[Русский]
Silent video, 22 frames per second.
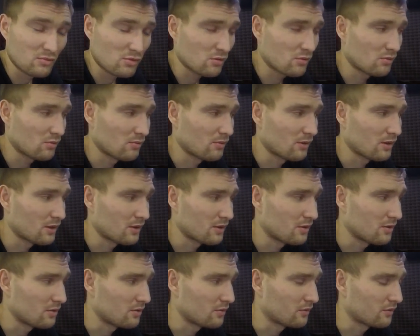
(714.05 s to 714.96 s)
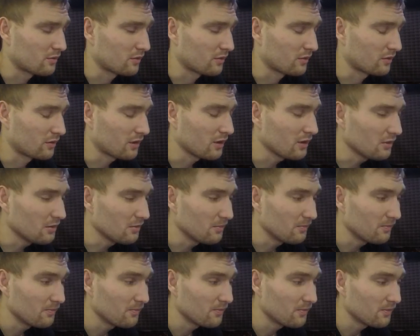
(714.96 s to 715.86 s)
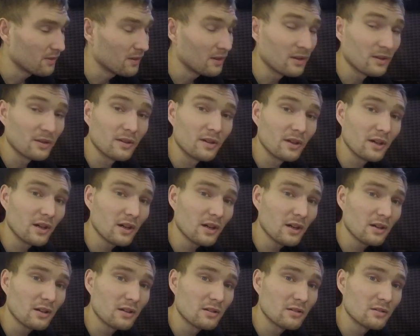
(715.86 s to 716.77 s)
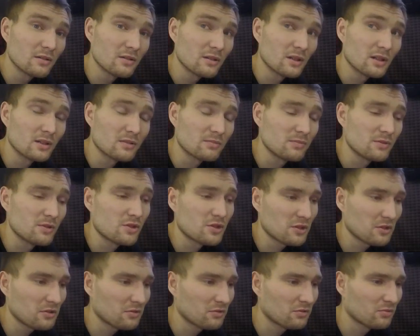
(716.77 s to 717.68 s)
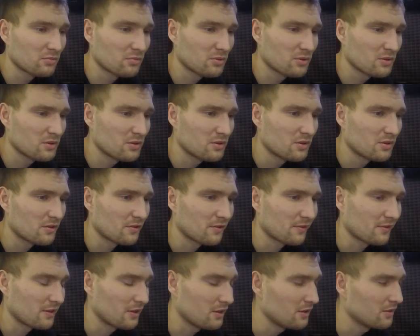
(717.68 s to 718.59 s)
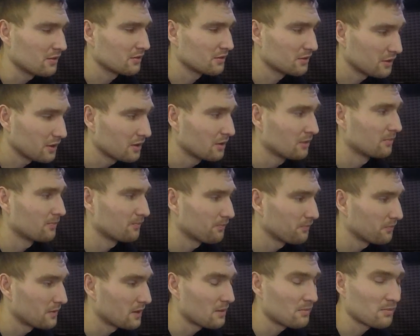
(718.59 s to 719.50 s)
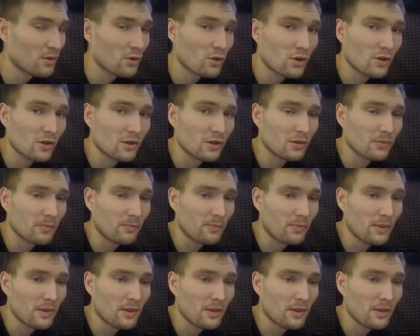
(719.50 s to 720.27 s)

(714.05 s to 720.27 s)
Что вы хотите сказать? Я отмечал свой день рождения, да, на машине.